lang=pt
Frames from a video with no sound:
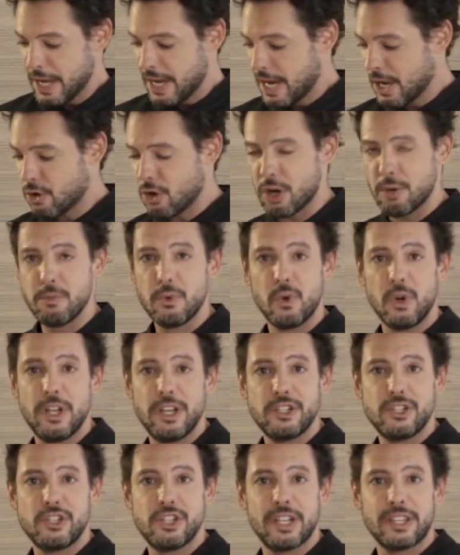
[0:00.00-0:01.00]
Agora meu
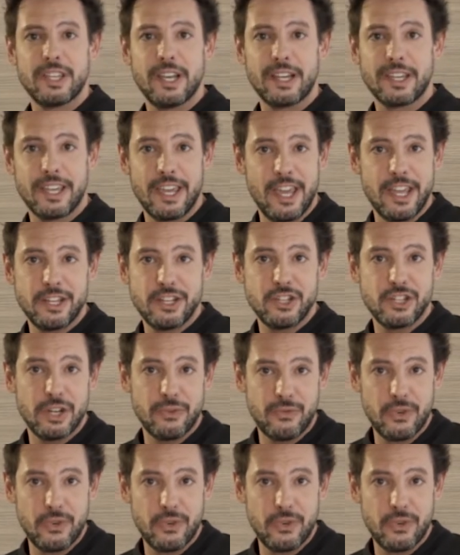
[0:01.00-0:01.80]
leite já está quente, já